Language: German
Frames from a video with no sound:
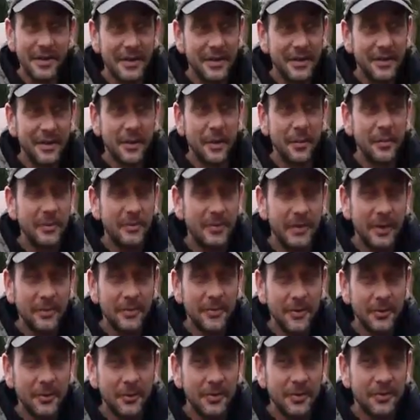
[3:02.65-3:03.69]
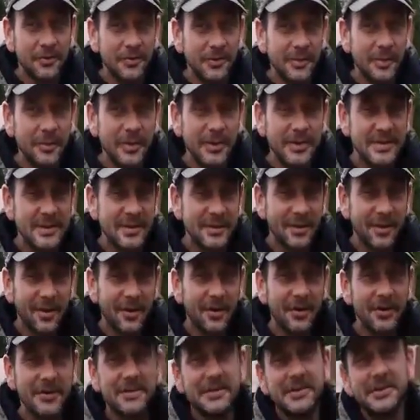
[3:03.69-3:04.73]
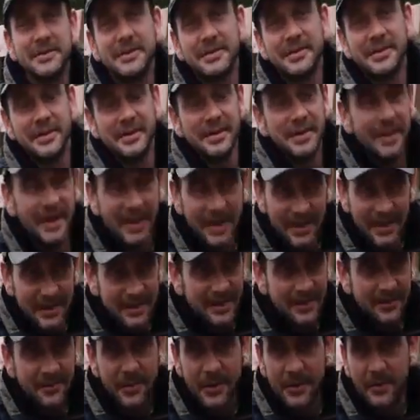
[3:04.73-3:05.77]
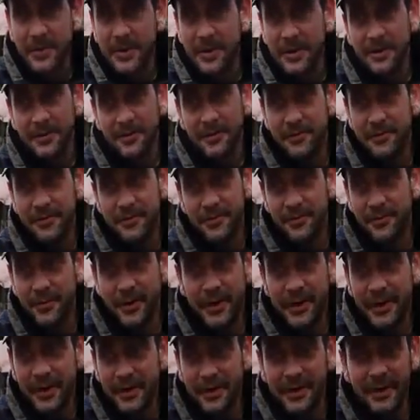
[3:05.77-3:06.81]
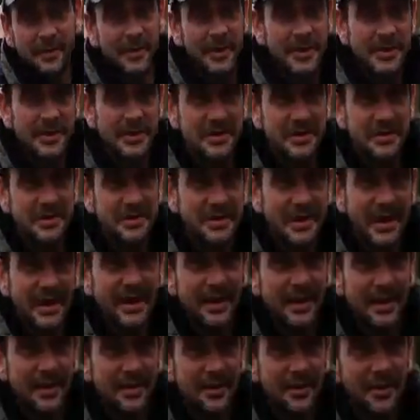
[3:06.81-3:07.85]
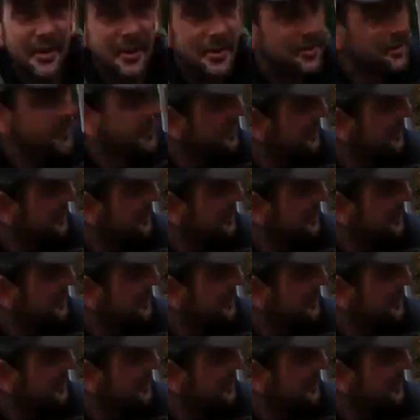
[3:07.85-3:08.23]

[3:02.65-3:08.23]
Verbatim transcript: ich komme mit fremden Hunden viel besser klar, als ich das vorher jemals denken hätte können.